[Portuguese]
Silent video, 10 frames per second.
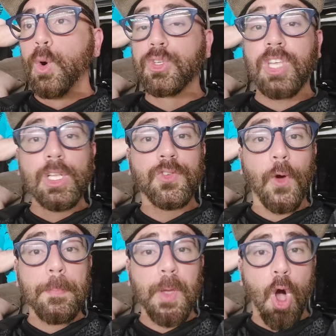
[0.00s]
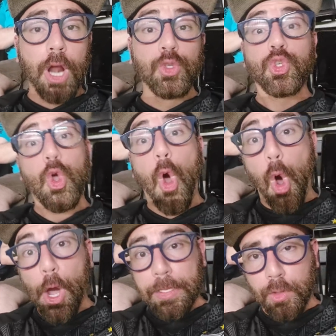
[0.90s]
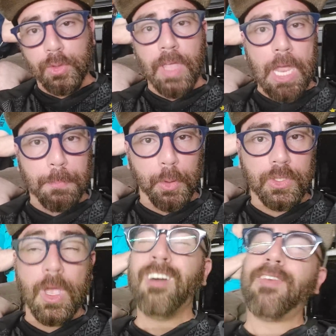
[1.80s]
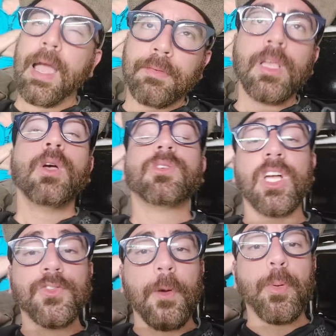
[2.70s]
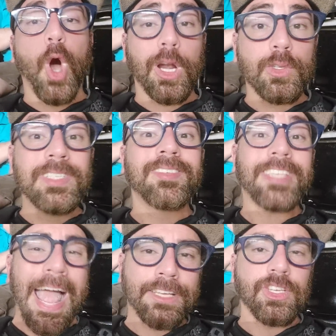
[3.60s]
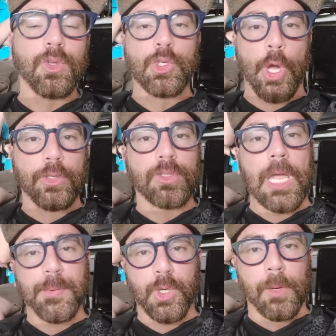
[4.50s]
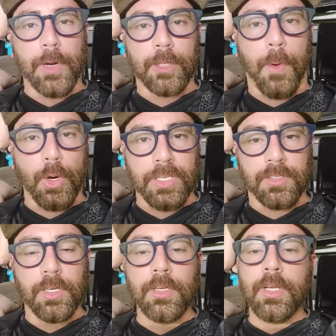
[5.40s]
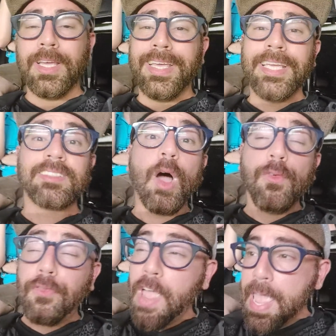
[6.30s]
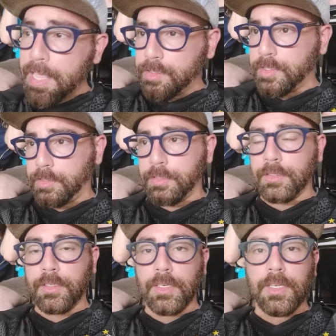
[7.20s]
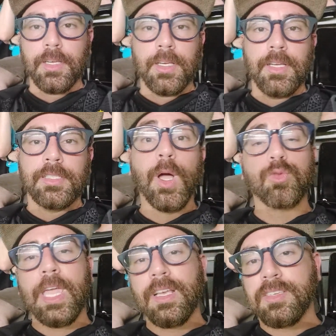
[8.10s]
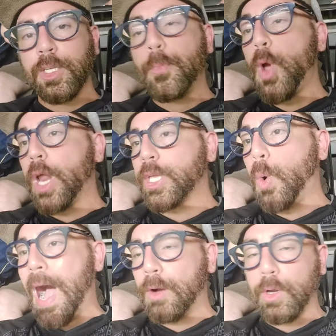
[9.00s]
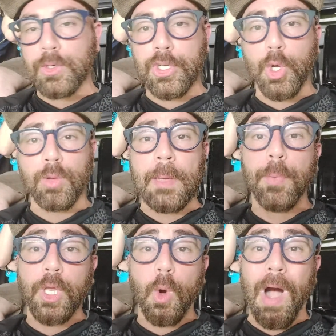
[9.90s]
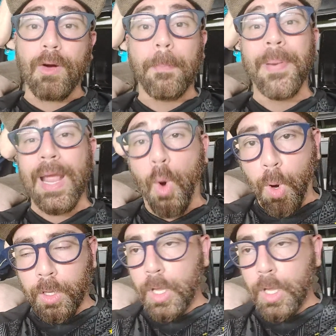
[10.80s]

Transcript: O Santos foi pior nos oito tempos. Vai, o Santos foi pior em sete dos oito tempos do Campeonato Paulista. E talvez não tenha sido pior que o Água no segundo tempo, porque o Água pregou.